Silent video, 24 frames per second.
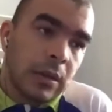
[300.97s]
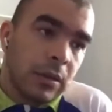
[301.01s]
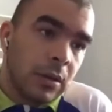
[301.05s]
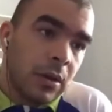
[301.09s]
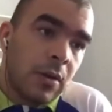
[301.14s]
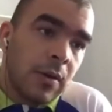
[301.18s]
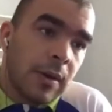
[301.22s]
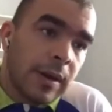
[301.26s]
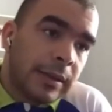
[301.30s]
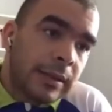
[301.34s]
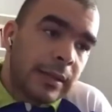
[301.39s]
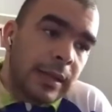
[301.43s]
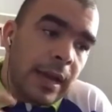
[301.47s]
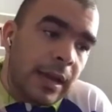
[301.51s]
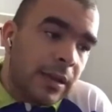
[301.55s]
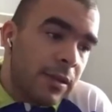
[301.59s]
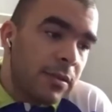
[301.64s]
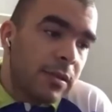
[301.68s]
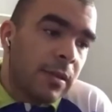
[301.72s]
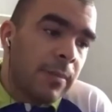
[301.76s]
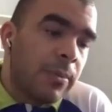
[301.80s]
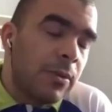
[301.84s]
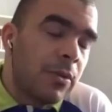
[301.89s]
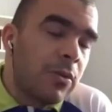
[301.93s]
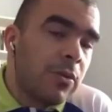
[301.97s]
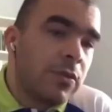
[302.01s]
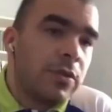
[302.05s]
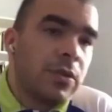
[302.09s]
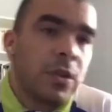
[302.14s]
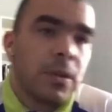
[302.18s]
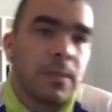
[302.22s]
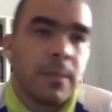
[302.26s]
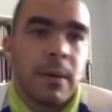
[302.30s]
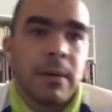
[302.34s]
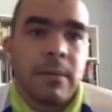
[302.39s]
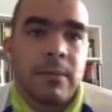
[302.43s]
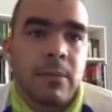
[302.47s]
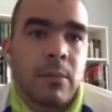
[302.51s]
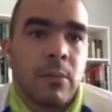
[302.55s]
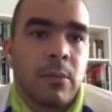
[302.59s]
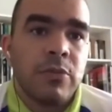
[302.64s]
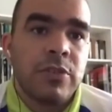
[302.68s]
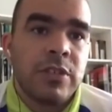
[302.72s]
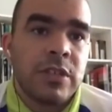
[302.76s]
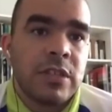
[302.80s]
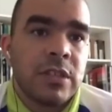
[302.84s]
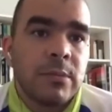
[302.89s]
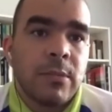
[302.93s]
No, este año se ha producido más,
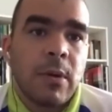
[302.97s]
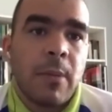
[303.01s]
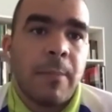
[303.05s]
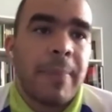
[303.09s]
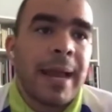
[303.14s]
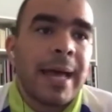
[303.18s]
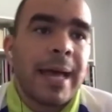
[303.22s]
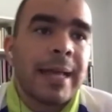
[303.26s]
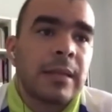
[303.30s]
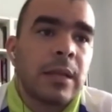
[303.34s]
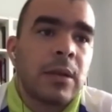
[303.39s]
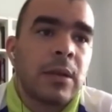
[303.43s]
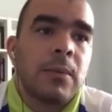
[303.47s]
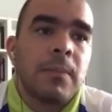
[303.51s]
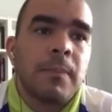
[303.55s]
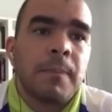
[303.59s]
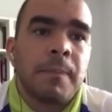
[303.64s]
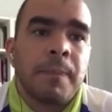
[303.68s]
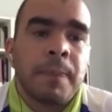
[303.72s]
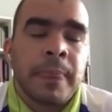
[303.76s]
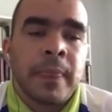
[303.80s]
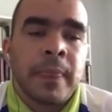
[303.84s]
muchísimo plátano.